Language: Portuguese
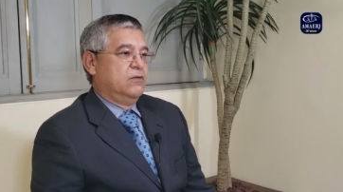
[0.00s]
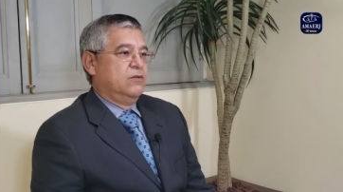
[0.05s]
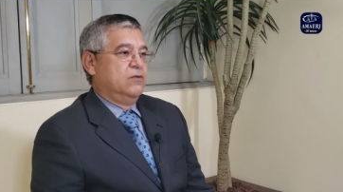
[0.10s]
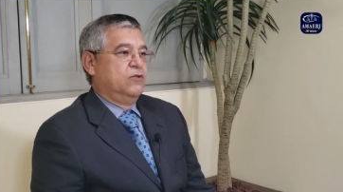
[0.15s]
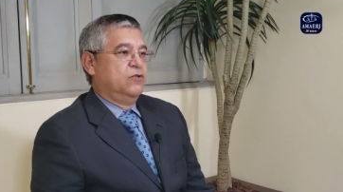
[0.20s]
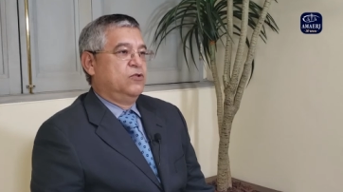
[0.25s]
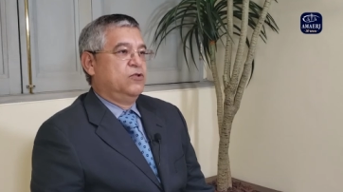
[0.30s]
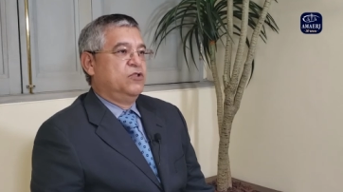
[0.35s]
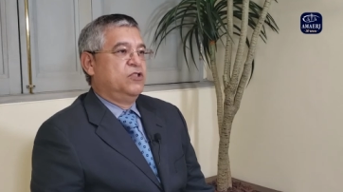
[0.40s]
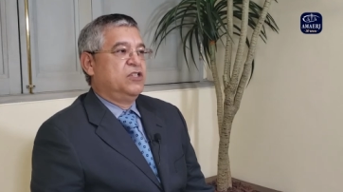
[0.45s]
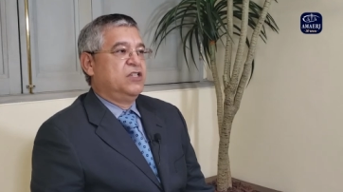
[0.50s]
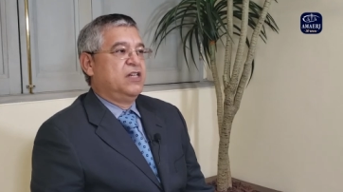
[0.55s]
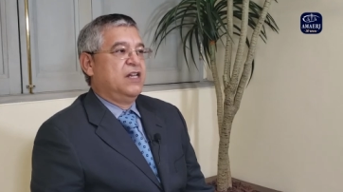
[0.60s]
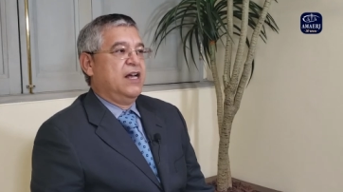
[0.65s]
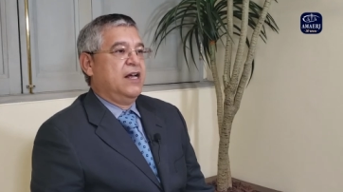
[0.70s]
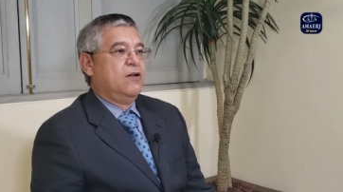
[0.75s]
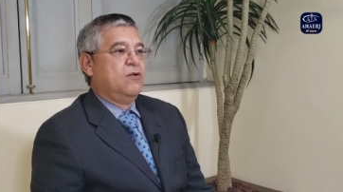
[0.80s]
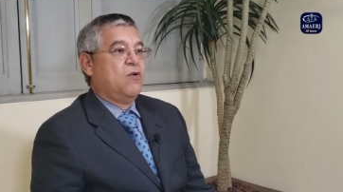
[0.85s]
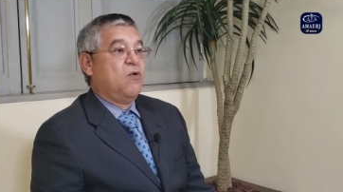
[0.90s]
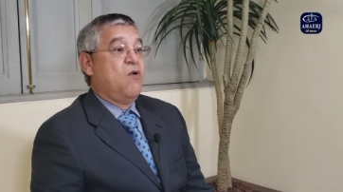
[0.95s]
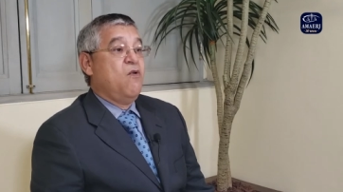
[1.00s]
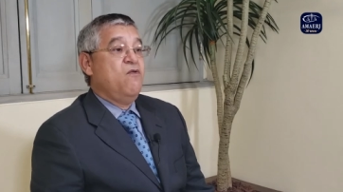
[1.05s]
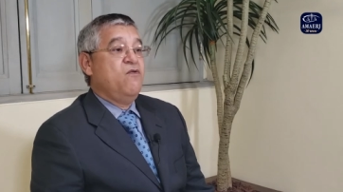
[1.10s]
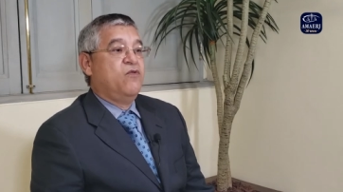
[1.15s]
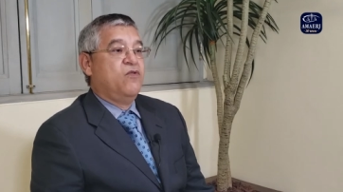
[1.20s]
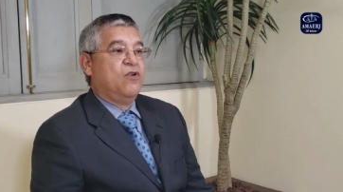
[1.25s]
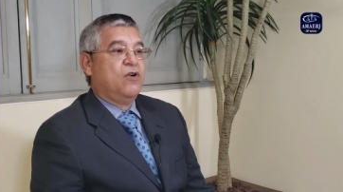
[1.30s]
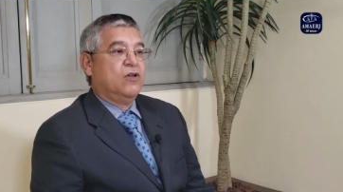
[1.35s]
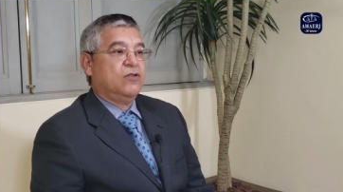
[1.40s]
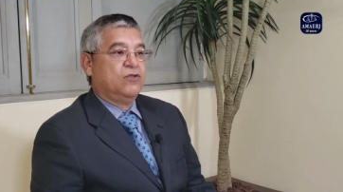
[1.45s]
do judiciário com o
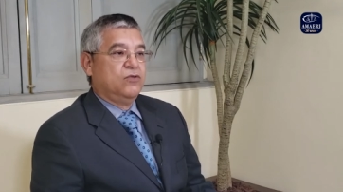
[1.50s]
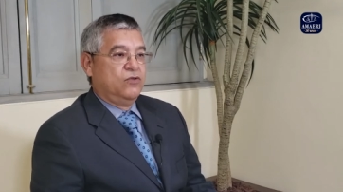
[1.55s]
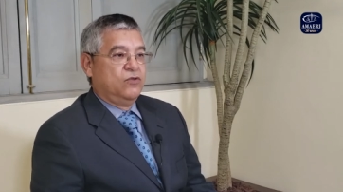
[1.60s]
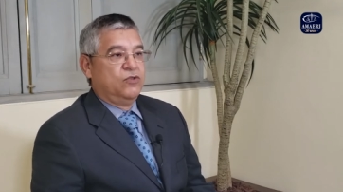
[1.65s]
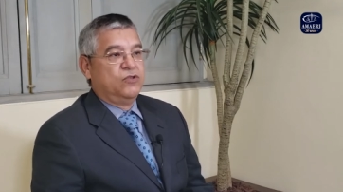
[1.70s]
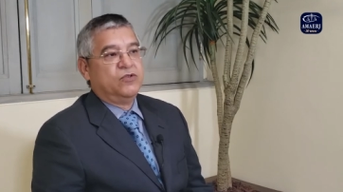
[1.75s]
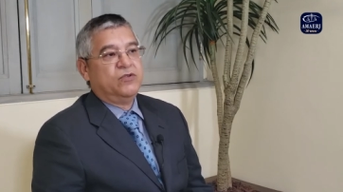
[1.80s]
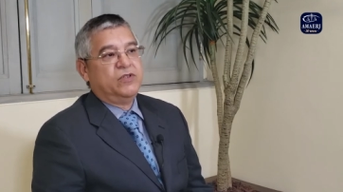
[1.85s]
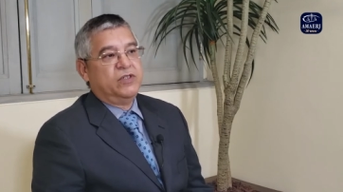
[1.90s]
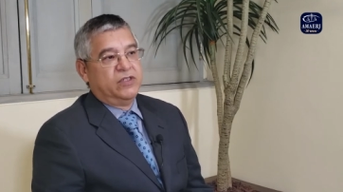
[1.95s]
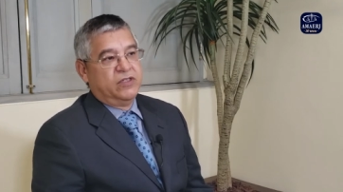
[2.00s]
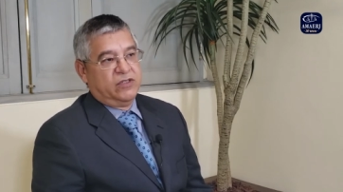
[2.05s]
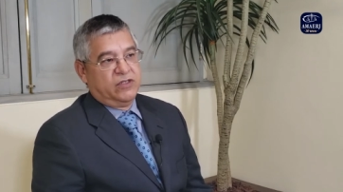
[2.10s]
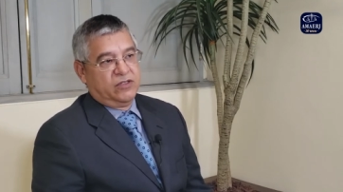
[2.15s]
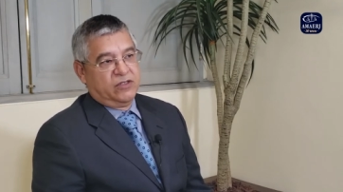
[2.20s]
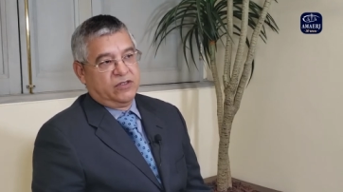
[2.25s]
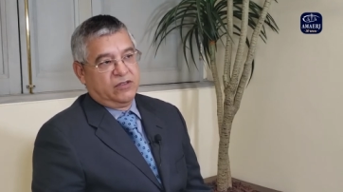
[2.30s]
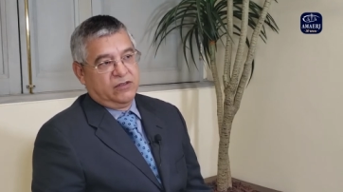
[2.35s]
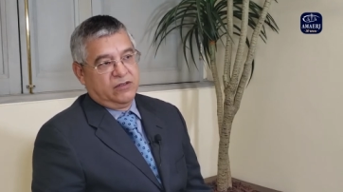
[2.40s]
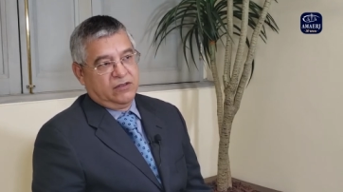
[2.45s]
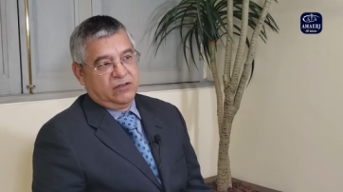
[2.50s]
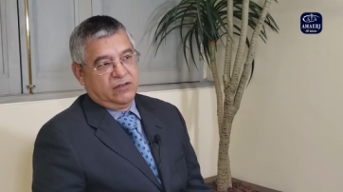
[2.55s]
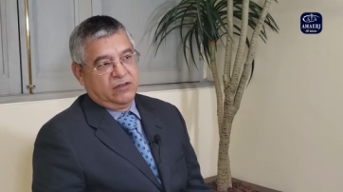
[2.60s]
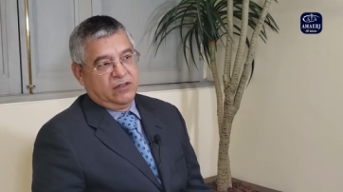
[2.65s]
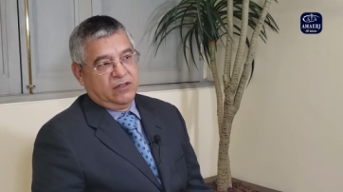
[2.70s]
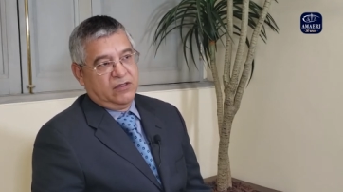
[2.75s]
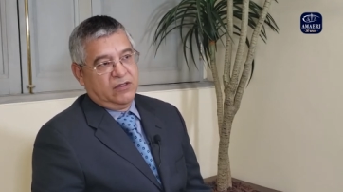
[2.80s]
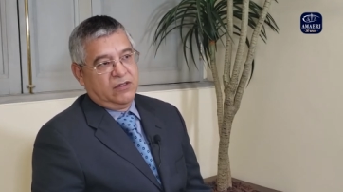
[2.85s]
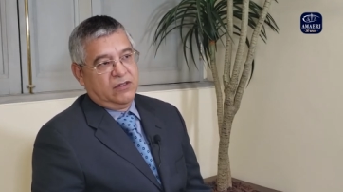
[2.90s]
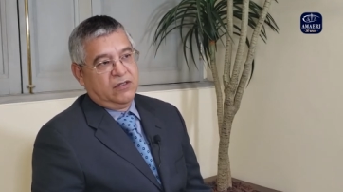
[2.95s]
voto dos juízes
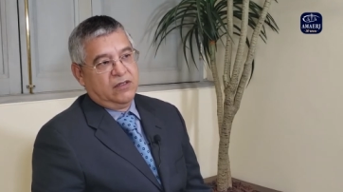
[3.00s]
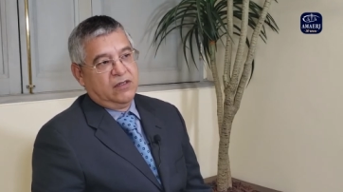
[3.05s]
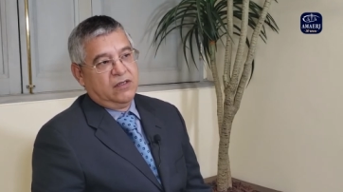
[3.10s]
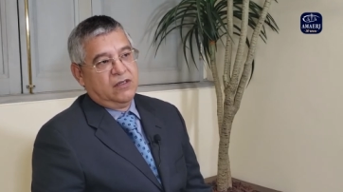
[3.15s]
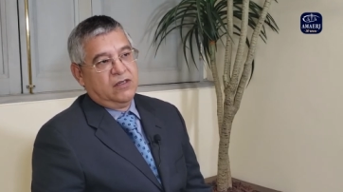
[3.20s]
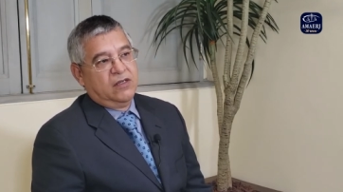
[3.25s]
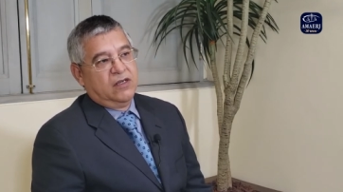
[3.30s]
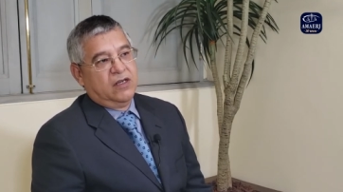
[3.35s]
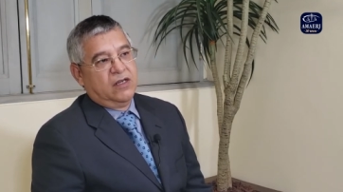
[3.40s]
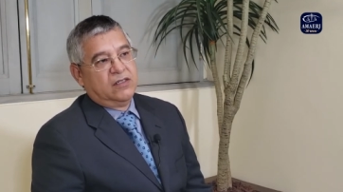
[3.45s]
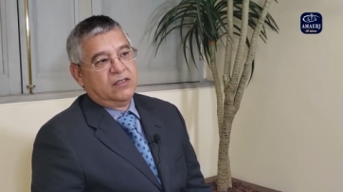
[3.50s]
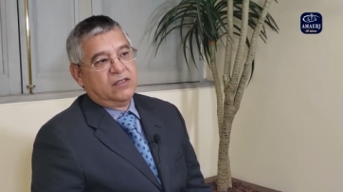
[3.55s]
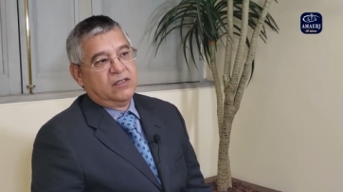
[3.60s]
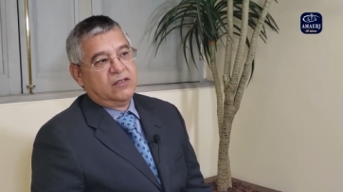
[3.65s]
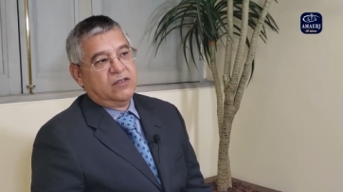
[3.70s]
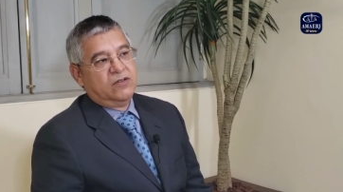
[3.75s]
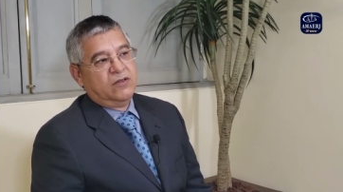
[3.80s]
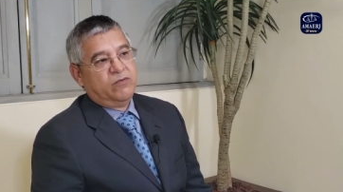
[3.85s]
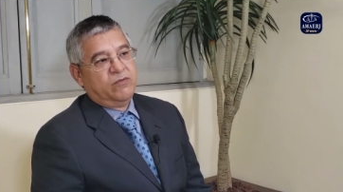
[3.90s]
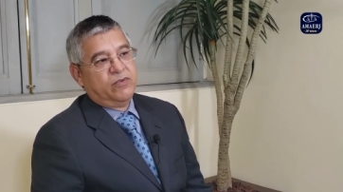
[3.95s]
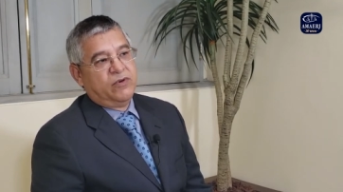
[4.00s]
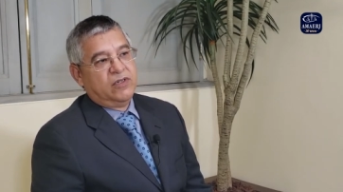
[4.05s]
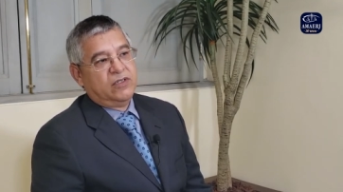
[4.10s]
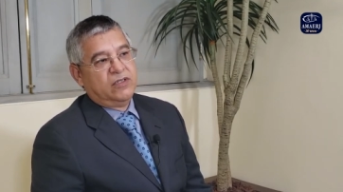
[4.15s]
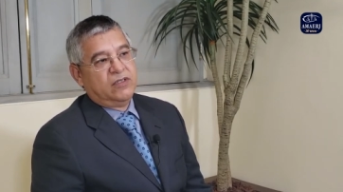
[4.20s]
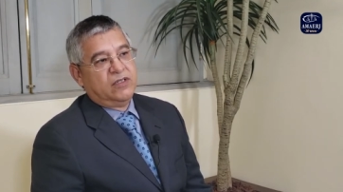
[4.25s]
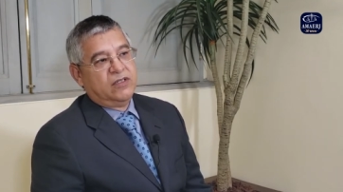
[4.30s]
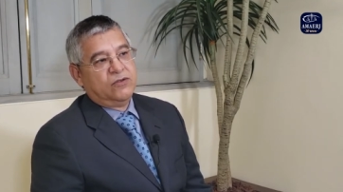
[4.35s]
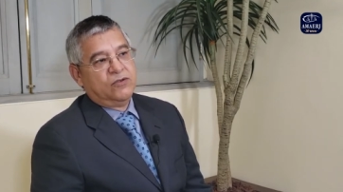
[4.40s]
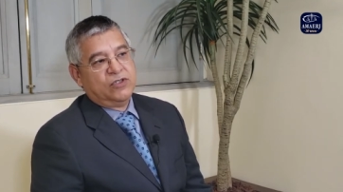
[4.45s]
né? A gente não
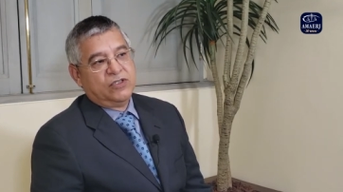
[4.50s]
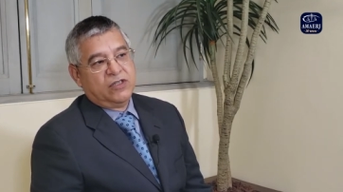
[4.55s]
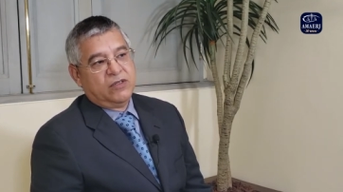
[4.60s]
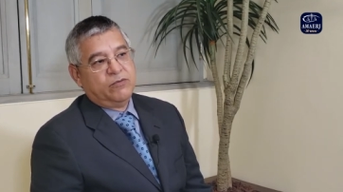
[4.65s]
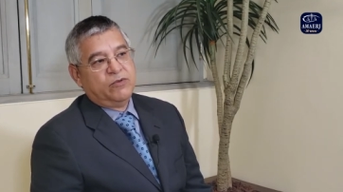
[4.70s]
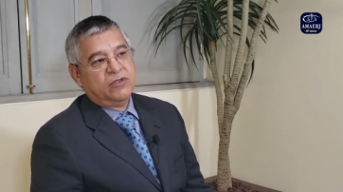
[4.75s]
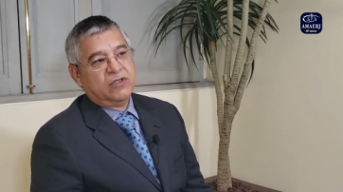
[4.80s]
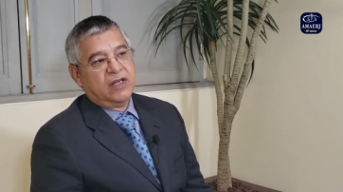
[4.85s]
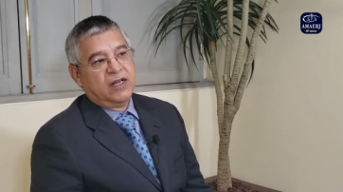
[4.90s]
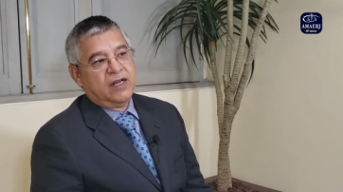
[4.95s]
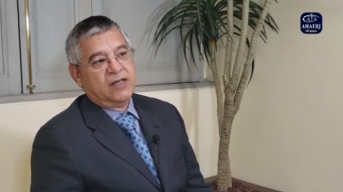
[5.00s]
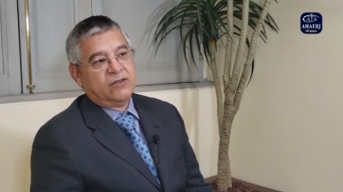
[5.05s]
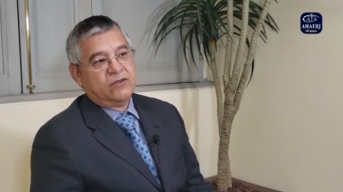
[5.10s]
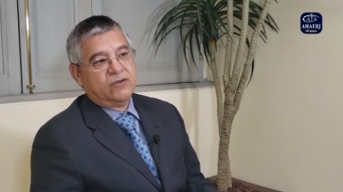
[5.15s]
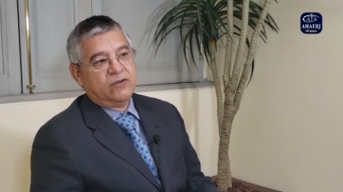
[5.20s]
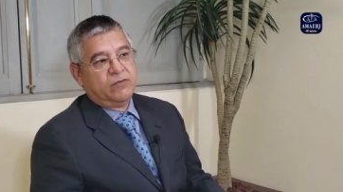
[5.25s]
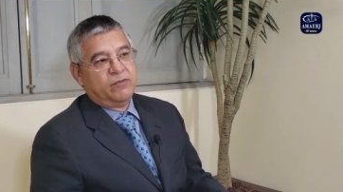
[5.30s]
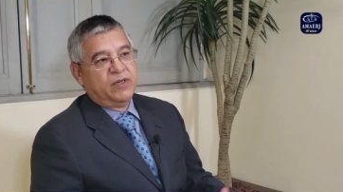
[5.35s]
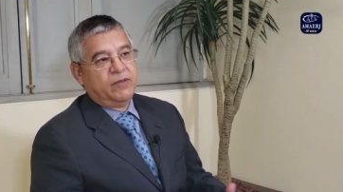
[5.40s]
pode ter dois tribunais, um no